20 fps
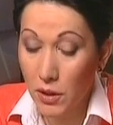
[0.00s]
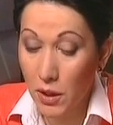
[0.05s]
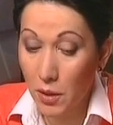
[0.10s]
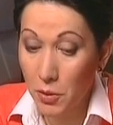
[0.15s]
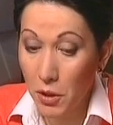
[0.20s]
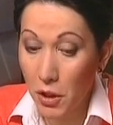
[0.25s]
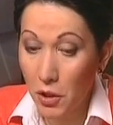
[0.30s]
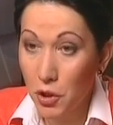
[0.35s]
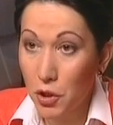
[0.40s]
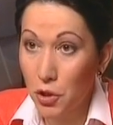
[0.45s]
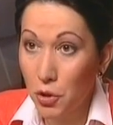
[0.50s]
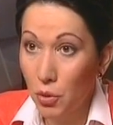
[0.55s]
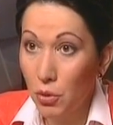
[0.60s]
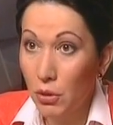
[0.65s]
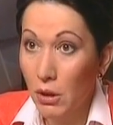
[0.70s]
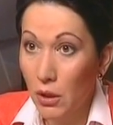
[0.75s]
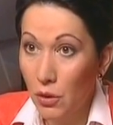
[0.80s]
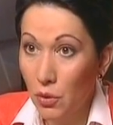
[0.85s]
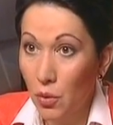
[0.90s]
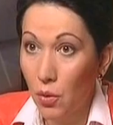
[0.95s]
сообщалось, что
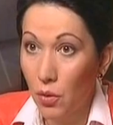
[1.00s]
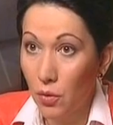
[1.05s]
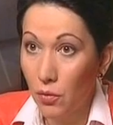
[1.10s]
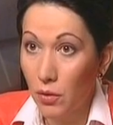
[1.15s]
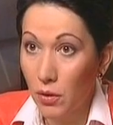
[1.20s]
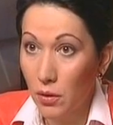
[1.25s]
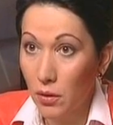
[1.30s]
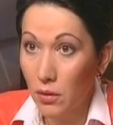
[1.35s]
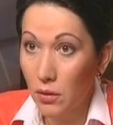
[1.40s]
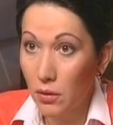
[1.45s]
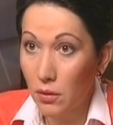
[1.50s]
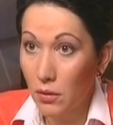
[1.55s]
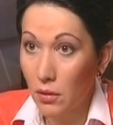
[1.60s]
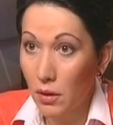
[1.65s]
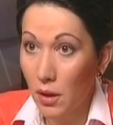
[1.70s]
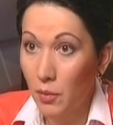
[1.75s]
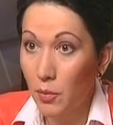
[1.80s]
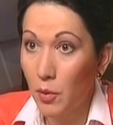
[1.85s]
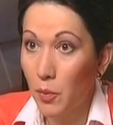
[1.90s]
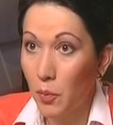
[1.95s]
он оторван,
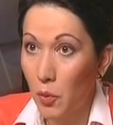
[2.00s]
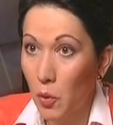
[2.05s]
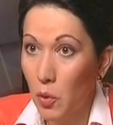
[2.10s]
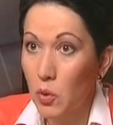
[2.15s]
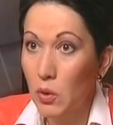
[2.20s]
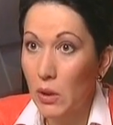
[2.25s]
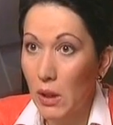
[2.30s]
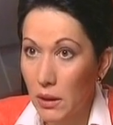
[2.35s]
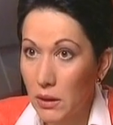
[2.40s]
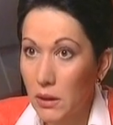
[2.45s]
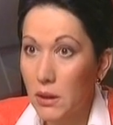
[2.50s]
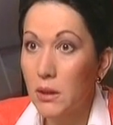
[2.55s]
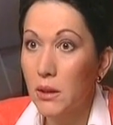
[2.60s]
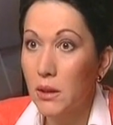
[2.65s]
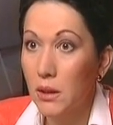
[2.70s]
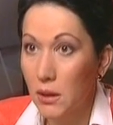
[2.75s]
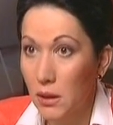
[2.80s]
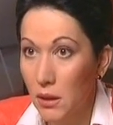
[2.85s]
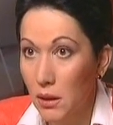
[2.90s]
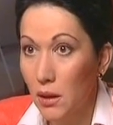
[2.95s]
да, был просто от
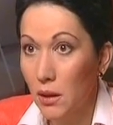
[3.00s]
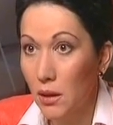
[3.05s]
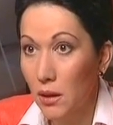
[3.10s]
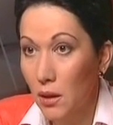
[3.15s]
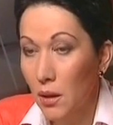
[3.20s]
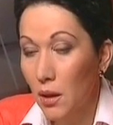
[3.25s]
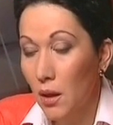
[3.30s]
стены.